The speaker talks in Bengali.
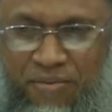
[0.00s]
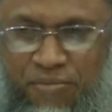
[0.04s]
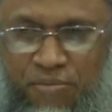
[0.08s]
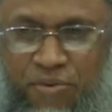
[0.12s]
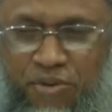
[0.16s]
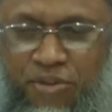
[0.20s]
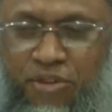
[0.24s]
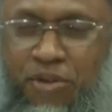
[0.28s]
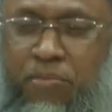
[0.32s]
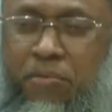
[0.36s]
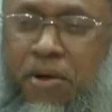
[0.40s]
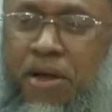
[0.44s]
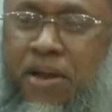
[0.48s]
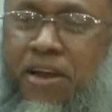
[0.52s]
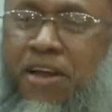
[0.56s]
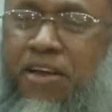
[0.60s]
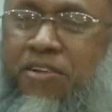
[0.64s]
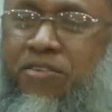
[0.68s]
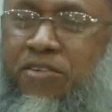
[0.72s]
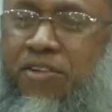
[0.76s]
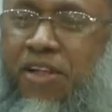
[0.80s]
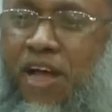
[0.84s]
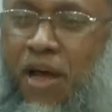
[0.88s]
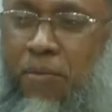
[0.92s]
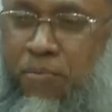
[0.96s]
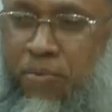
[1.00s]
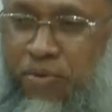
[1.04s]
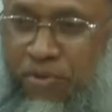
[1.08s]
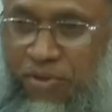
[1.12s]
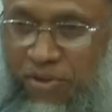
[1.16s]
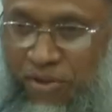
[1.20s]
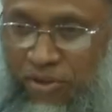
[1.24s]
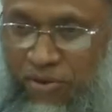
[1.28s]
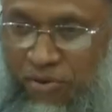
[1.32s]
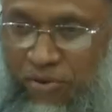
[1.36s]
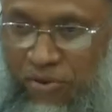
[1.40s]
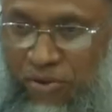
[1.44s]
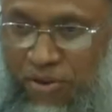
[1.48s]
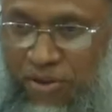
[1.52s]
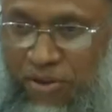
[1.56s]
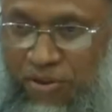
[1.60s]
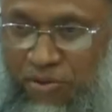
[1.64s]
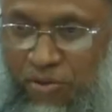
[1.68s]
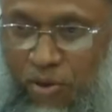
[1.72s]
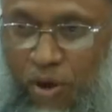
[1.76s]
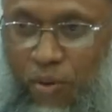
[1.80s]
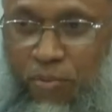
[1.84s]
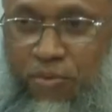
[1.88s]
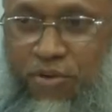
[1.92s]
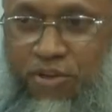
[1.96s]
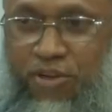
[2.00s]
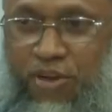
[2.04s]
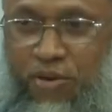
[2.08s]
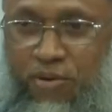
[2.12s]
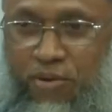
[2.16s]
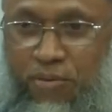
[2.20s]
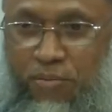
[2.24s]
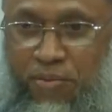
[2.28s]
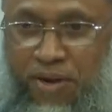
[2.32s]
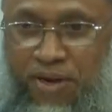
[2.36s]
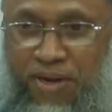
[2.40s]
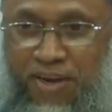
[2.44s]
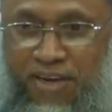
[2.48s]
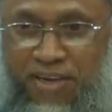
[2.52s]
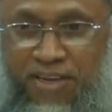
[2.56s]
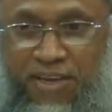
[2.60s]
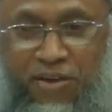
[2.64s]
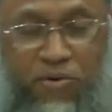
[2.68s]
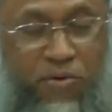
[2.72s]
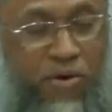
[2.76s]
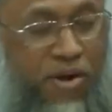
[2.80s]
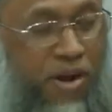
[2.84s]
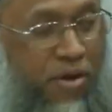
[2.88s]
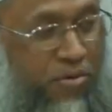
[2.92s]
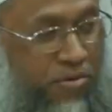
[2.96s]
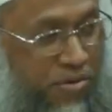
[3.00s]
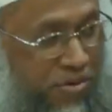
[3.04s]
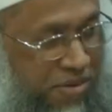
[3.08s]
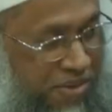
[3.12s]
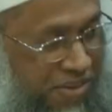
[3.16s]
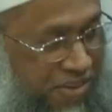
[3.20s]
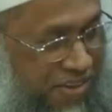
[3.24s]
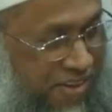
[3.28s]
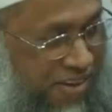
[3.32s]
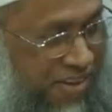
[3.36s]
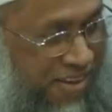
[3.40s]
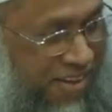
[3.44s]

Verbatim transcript: মুসলমানরাই যদি আপত্তি করে তো অমুসলিমানরা কি করা উচিত